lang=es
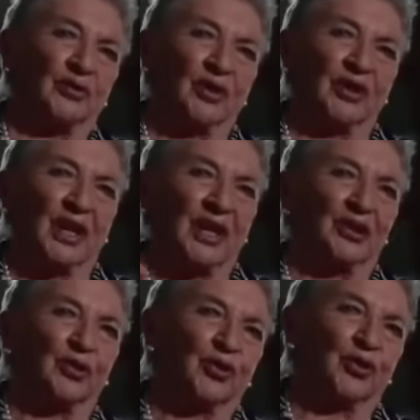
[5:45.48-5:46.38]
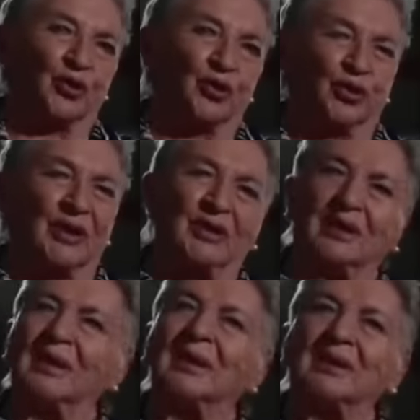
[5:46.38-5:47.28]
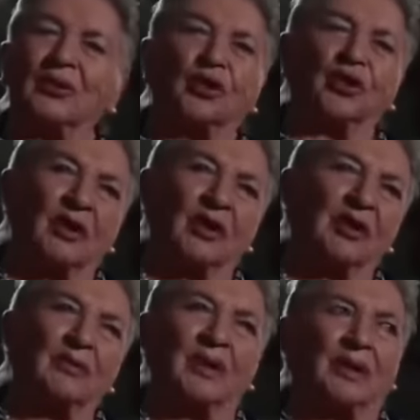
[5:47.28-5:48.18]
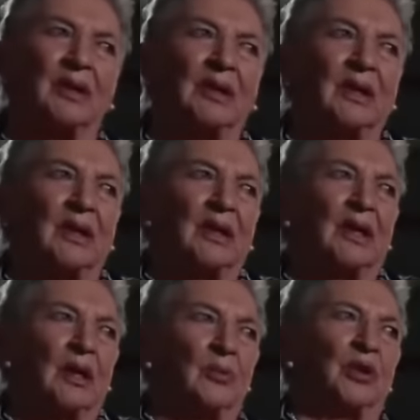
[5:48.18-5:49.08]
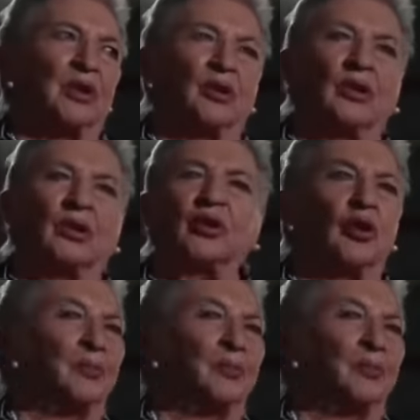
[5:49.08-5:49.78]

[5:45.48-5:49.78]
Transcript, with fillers: flotando, frutas, que flotaban en el mar. Pero no